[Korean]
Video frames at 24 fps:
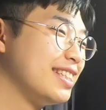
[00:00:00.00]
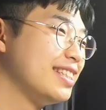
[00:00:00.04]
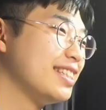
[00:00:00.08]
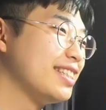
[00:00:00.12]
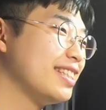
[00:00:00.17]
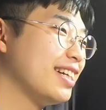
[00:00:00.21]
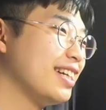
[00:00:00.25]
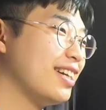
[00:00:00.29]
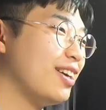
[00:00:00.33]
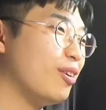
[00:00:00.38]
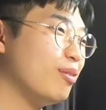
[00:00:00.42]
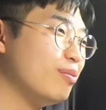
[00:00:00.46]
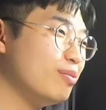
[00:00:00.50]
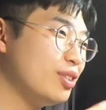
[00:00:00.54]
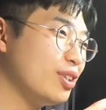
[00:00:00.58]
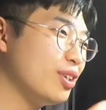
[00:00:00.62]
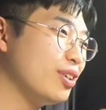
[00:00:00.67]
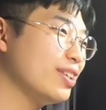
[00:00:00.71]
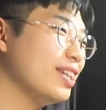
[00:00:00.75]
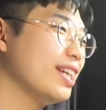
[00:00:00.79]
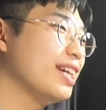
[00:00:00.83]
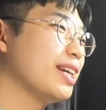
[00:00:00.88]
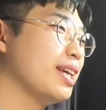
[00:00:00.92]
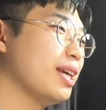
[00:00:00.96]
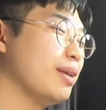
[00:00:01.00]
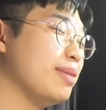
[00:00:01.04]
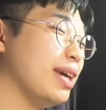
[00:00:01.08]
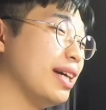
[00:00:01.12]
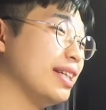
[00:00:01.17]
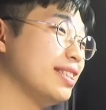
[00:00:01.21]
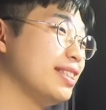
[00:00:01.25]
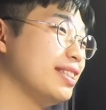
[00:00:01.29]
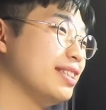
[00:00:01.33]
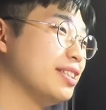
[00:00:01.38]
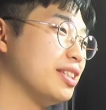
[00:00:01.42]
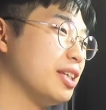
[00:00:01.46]
진짜 엄청나게
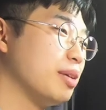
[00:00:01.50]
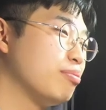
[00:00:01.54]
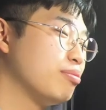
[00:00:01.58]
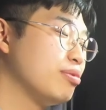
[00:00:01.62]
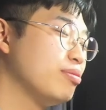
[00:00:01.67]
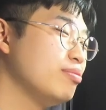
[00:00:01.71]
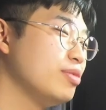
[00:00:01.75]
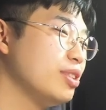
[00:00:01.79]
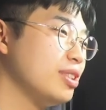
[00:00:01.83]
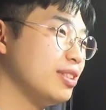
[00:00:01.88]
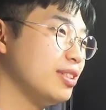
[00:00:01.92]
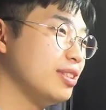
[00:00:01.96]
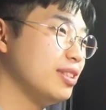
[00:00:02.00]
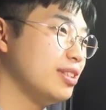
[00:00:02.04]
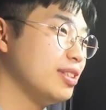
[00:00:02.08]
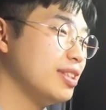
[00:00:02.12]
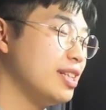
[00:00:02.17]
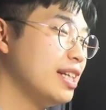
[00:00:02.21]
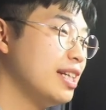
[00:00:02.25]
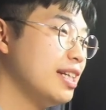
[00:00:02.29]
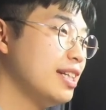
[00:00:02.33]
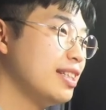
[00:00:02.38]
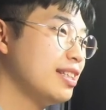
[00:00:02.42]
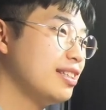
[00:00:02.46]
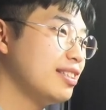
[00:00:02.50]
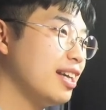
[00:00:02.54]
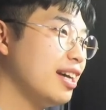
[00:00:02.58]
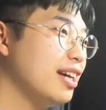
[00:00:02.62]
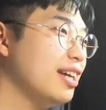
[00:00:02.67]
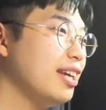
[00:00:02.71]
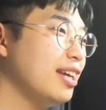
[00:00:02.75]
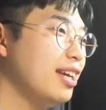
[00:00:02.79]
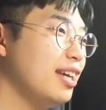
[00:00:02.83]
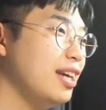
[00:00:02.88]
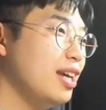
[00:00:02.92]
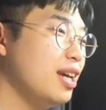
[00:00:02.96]
많은 제품들을
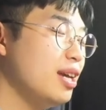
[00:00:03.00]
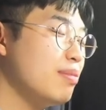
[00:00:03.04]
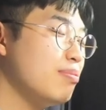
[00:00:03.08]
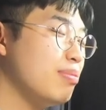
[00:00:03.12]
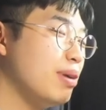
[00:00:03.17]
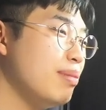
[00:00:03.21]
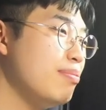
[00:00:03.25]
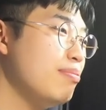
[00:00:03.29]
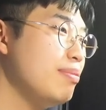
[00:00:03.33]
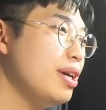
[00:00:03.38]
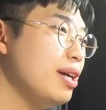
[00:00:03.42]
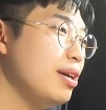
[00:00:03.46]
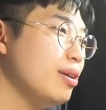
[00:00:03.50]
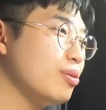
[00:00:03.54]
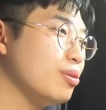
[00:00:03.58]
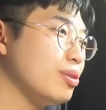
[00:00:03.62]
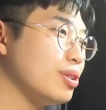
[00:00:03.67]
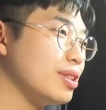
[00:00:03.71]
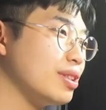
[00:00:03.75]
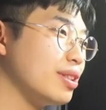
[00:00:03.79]
싸게 판매하고